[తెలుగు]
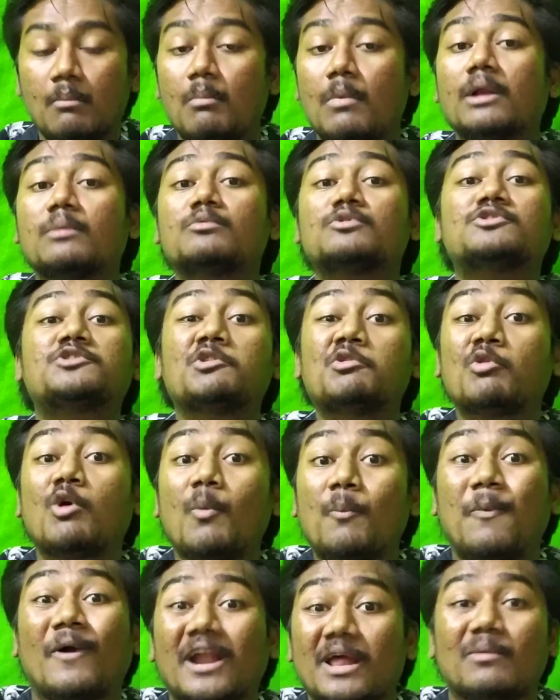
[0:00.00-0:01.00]
మనము
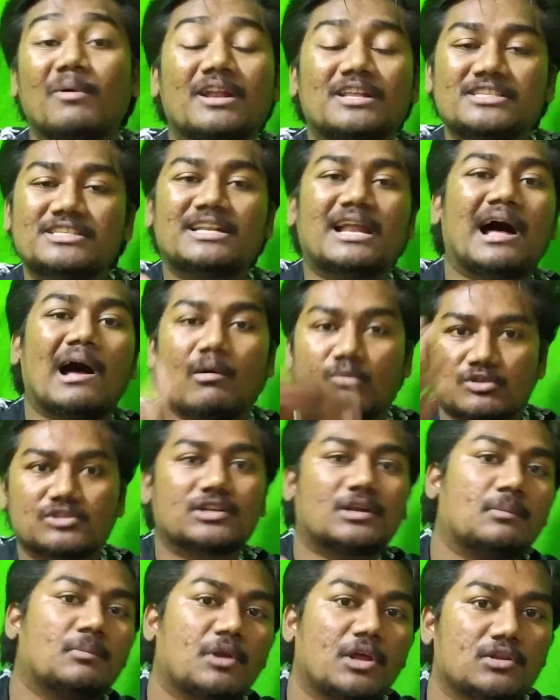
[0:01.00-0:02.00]
సిగ్గుపడవలసిన
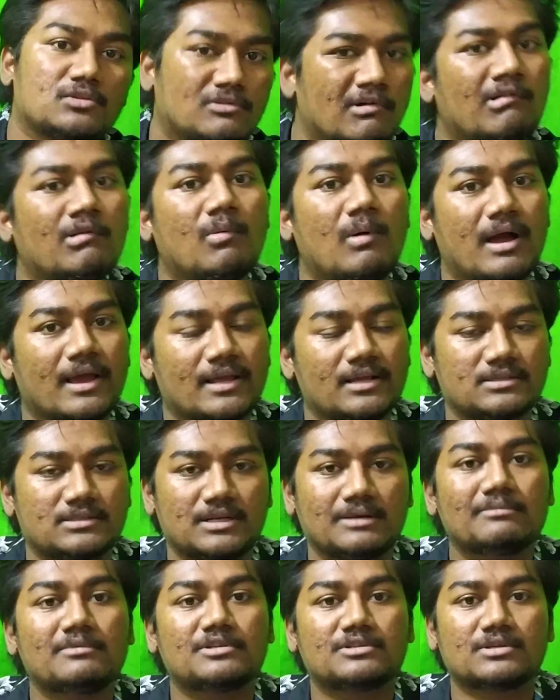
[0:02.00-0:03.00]
అవసరం లేదు దేవుని వాక్యం
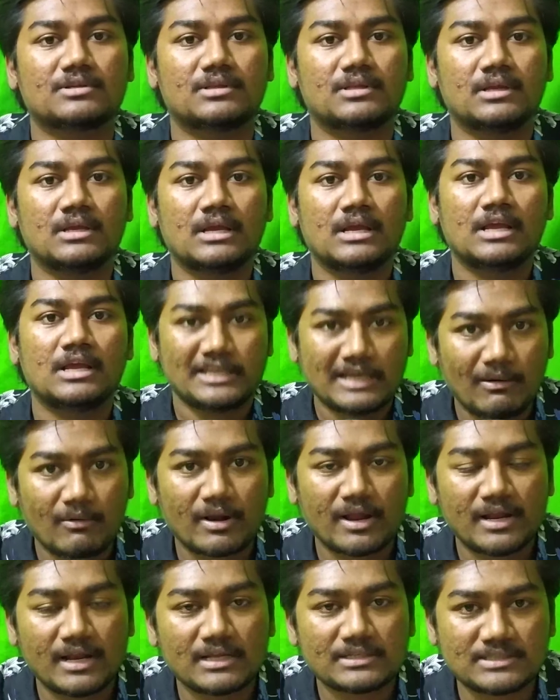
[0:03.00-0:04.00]
సెలవిస్తుంది
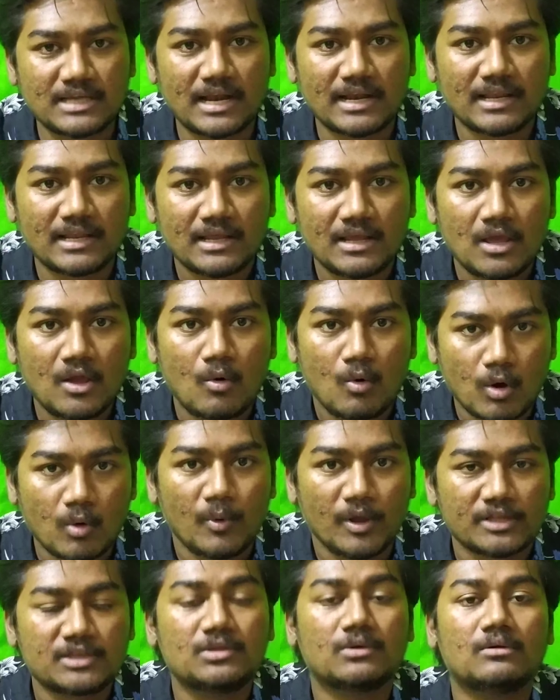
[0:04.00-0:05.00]
ఎవరైనా సరే ఒక
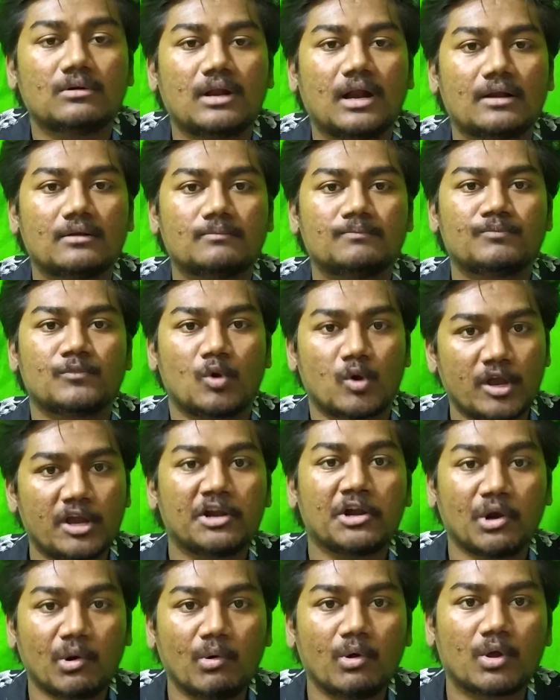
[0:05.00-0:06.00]
వ్యక్తి ఉన్నాడు ఒక
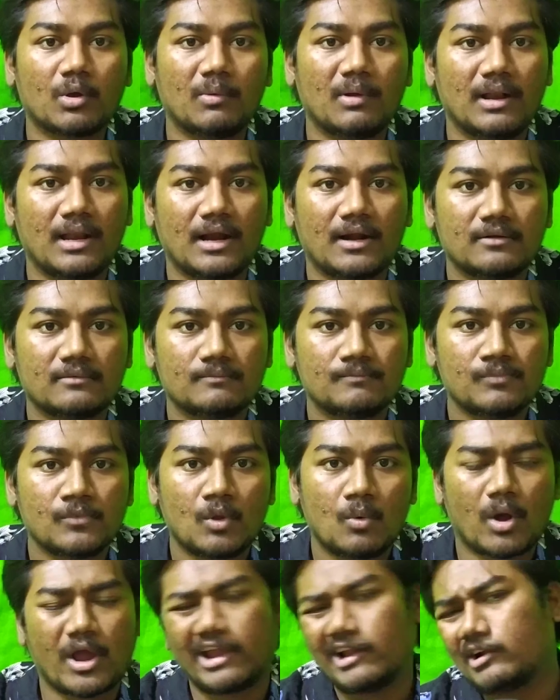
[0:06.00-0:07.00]
ఇంటర్వ్యూకి వెళ్ళాడు
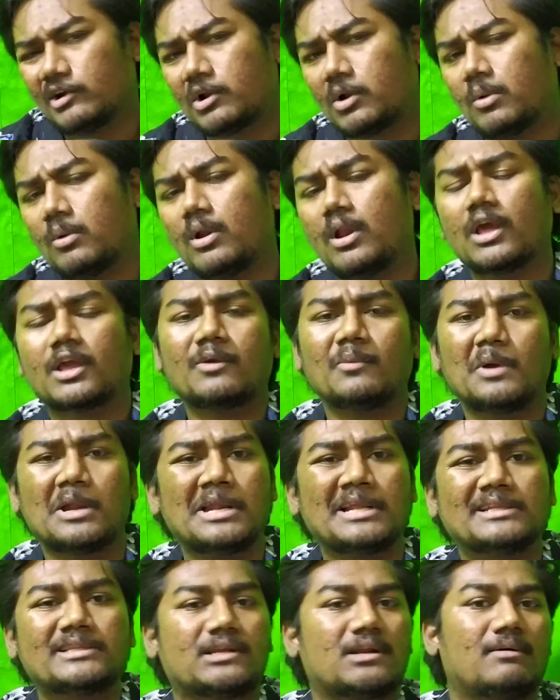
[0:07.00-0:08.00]
ఒక ఇంటర్వ్యూలోకి
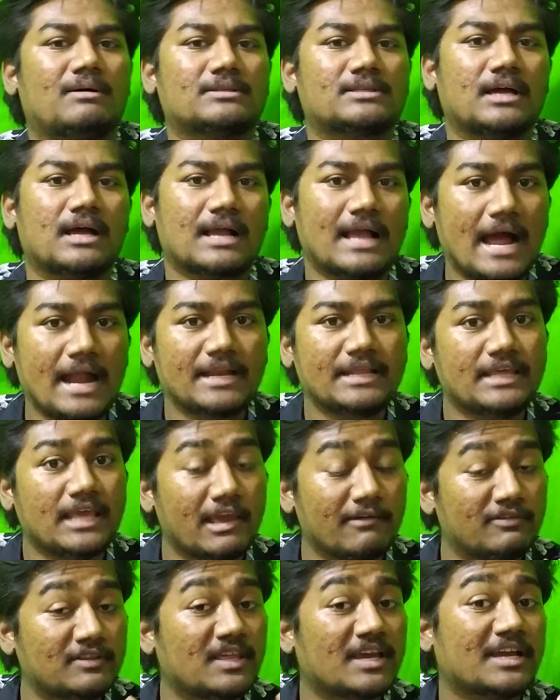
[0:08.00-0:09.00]
వెళ్ళిన తర్వాత కానీ
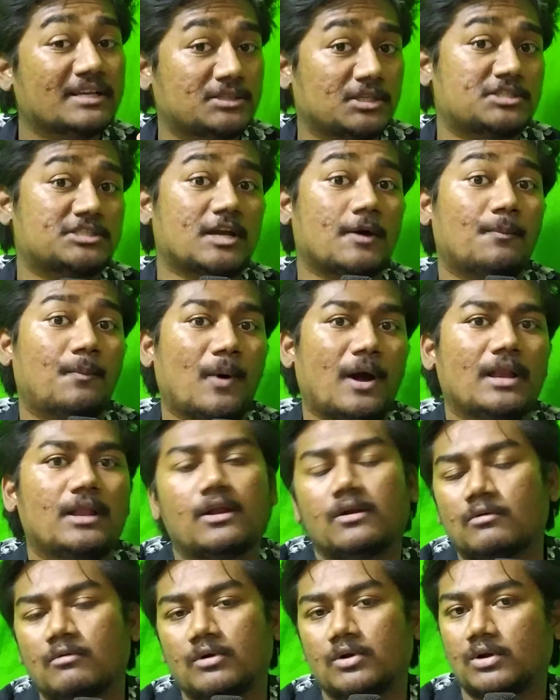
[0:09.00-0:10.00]
ఏ విధంగా అయితే చెప్పాలి
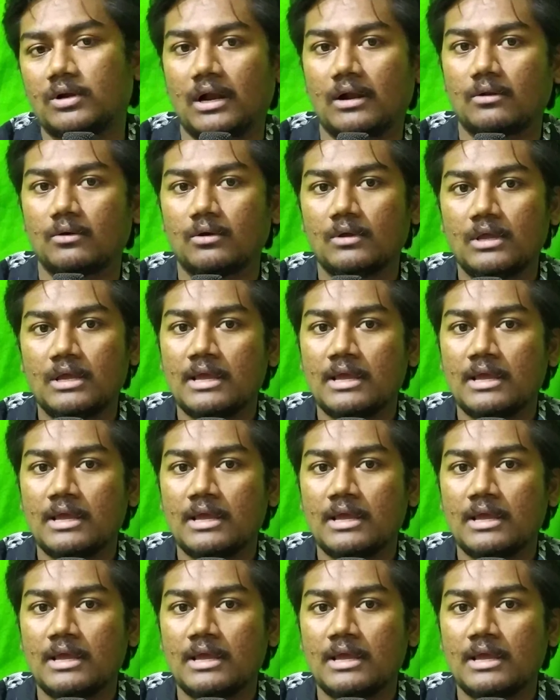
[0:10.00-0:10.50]
అనుకుంటున్నాడు